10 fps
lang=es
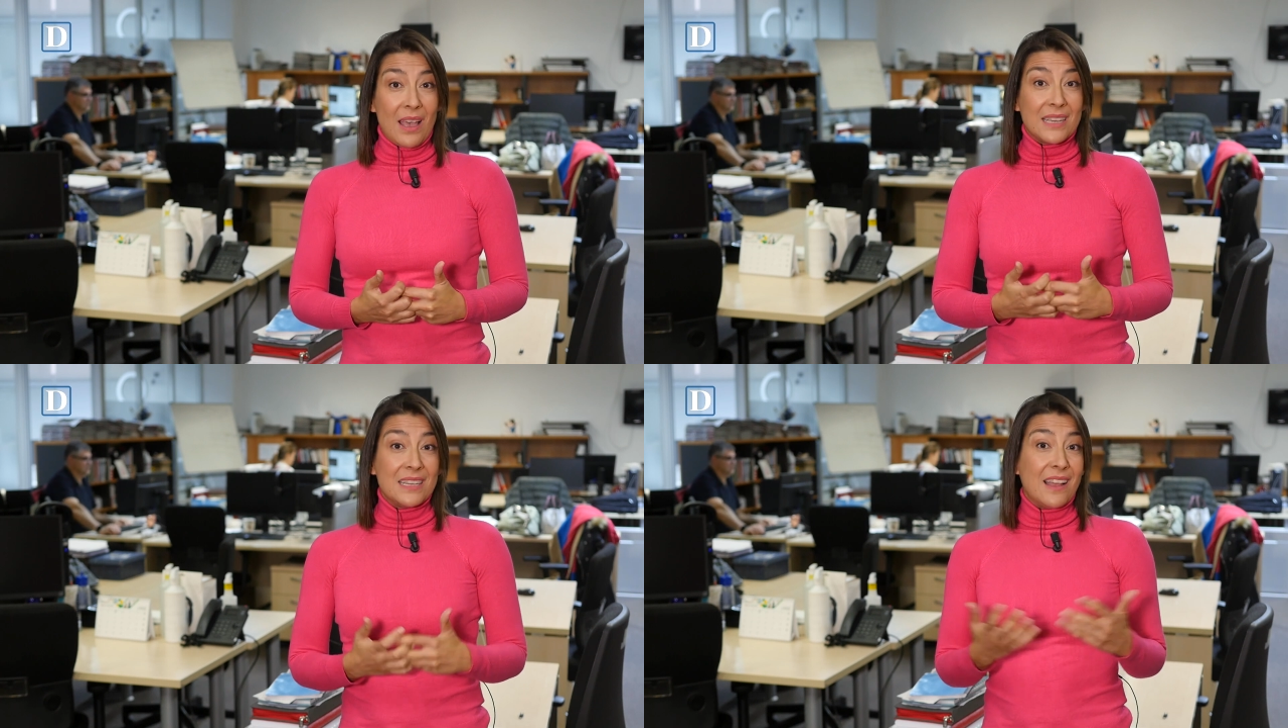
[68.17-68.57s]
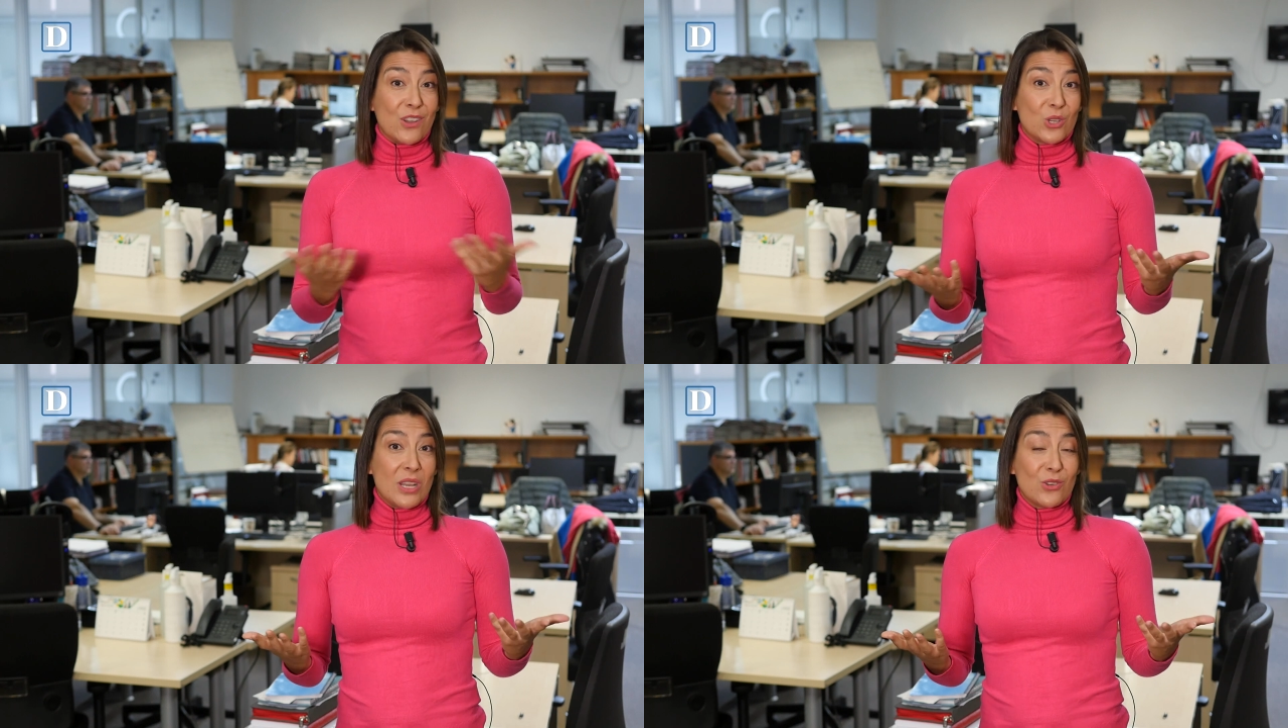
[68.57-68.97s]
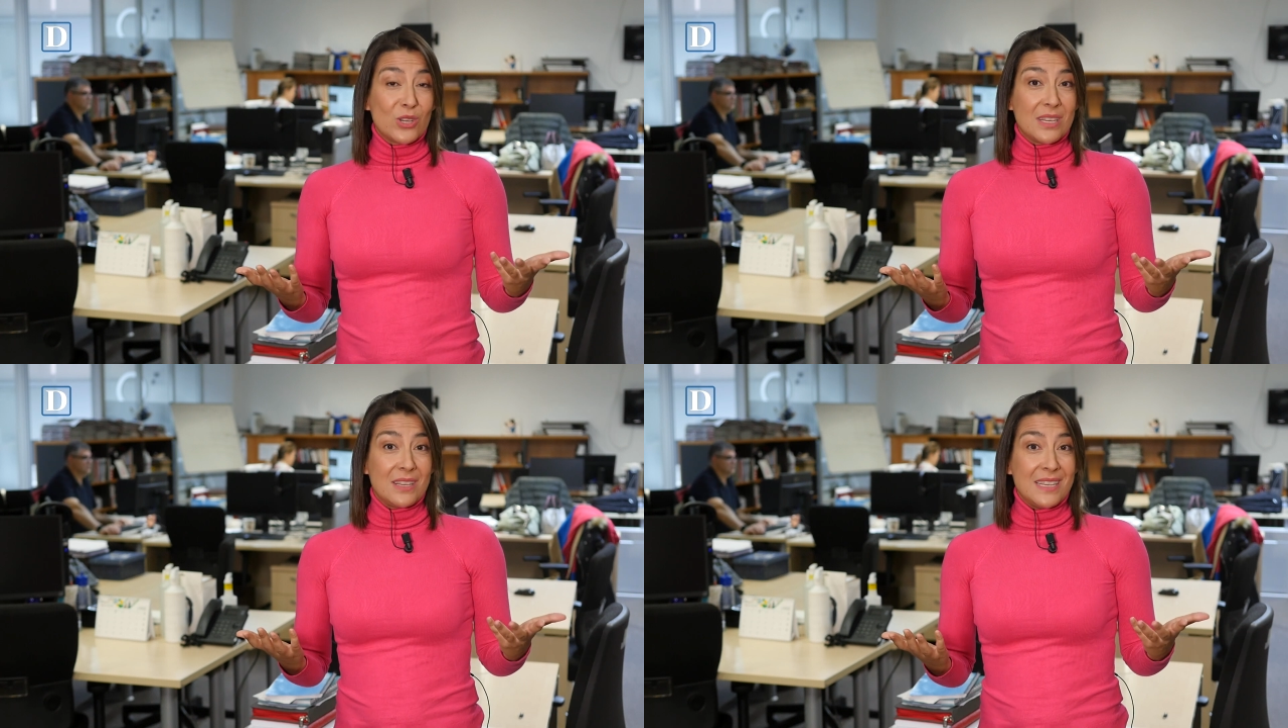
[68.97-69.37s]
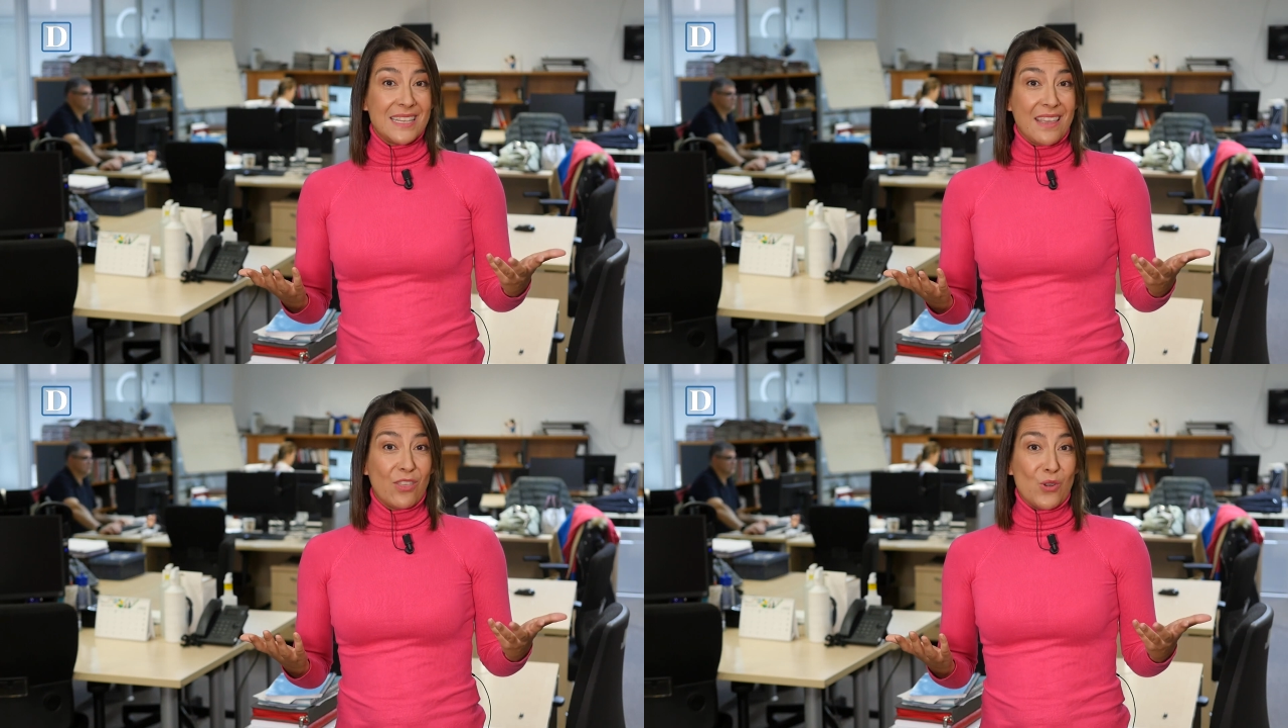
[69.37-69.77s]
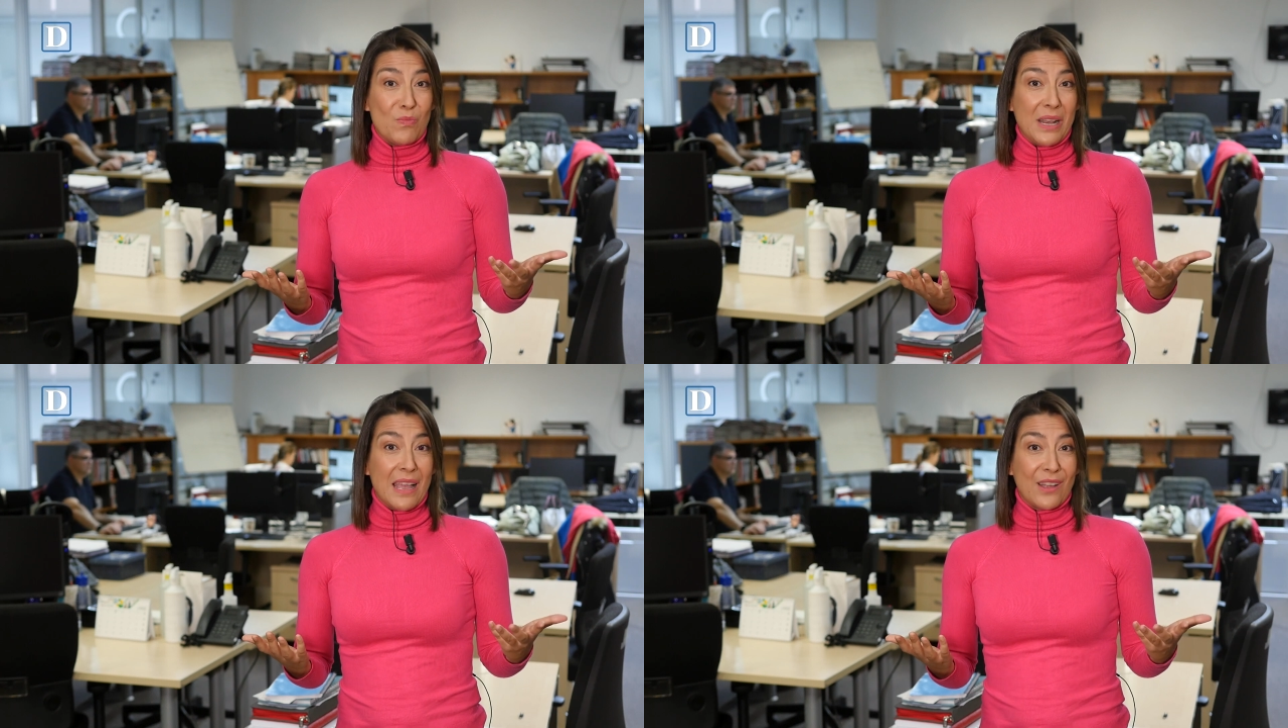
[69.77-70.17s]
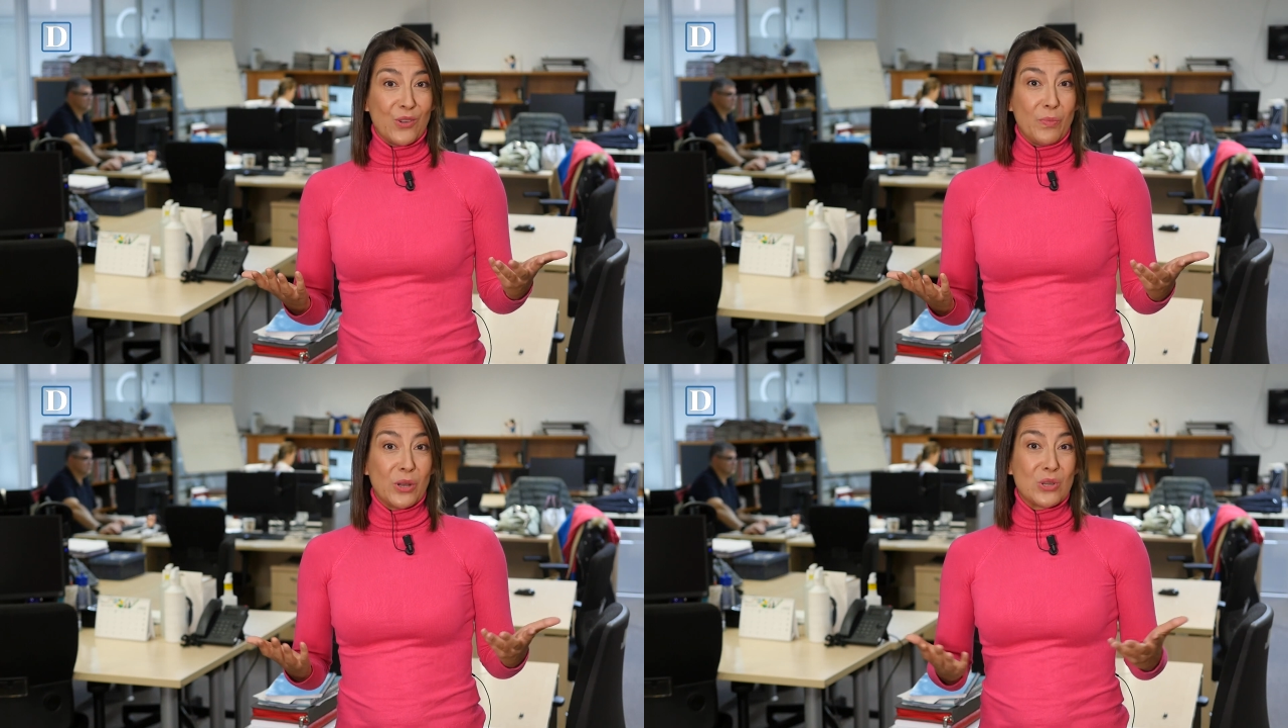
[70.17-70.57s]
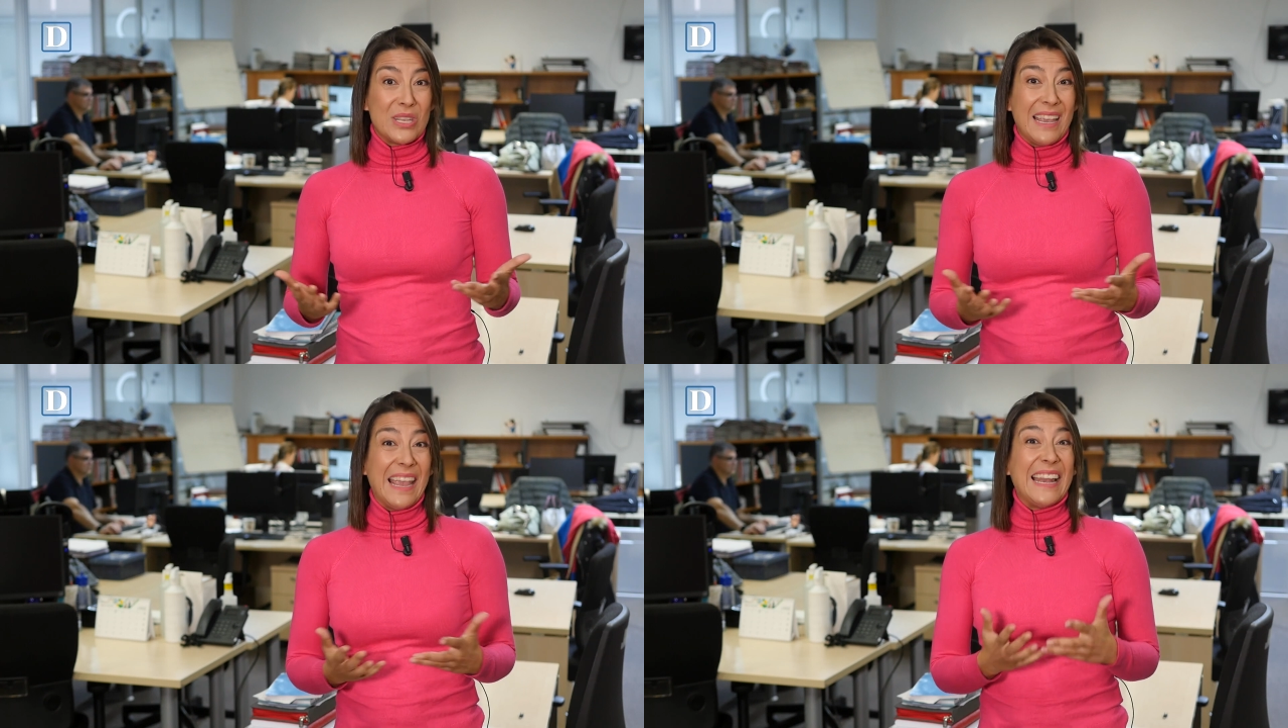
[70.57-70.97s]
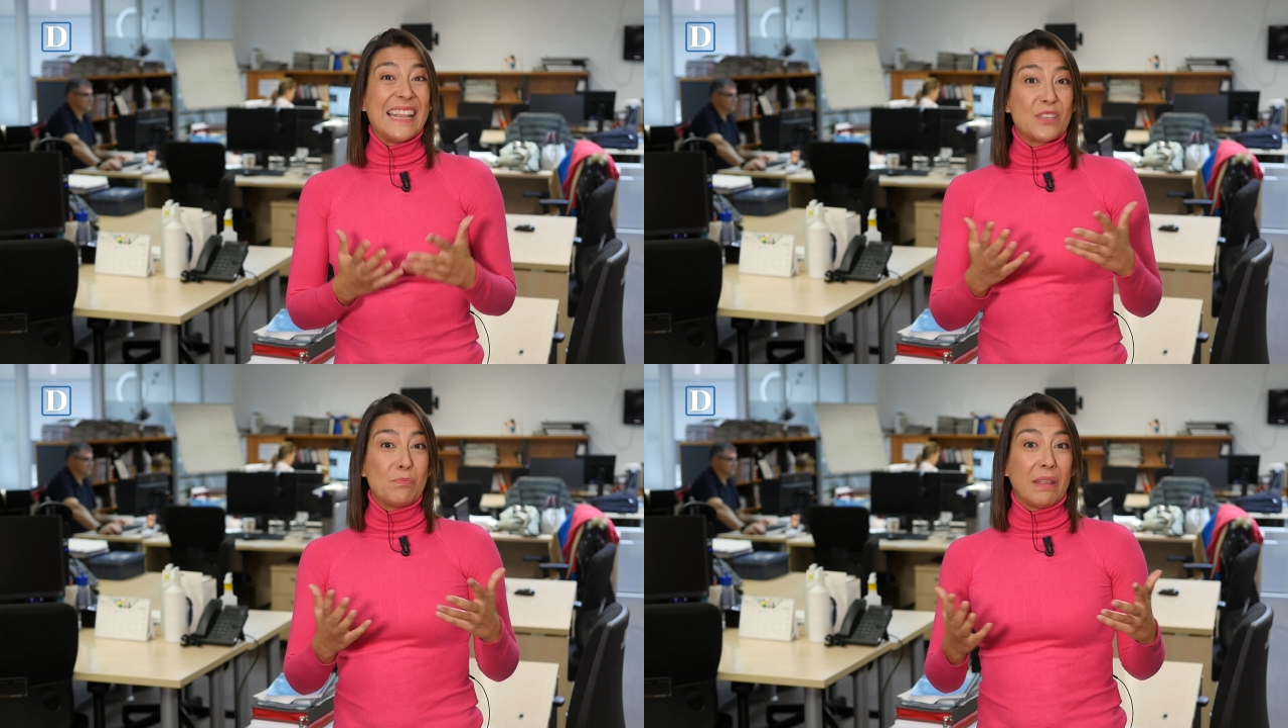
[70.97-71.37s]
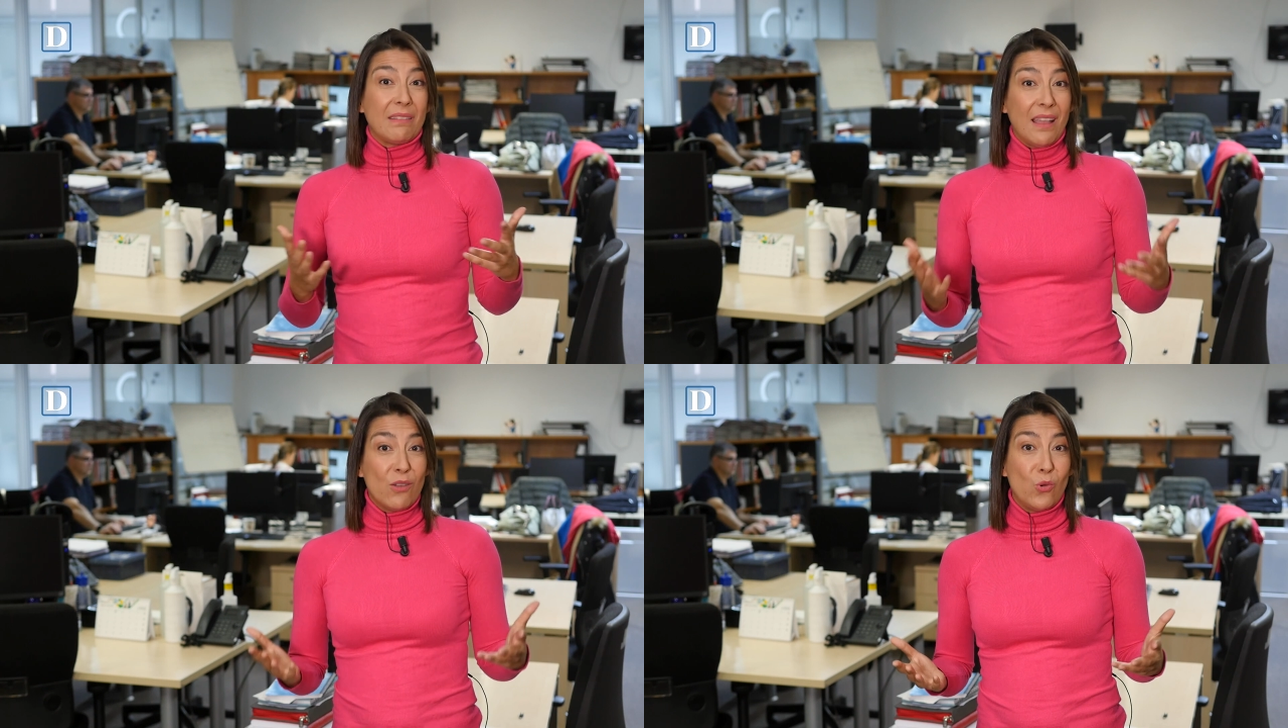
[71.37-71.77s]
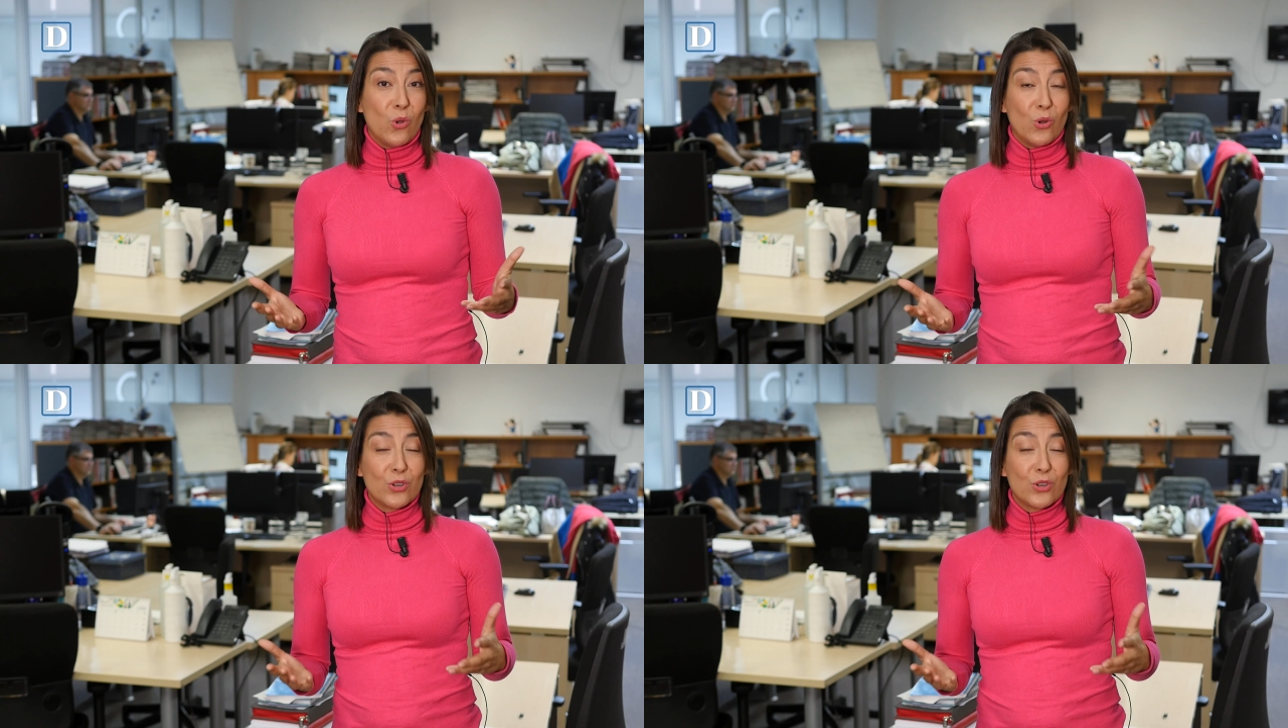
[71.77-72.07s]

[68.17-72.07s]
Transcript: Así la cosa, no sé si se hizo el milagro, pero sí el espectáculo.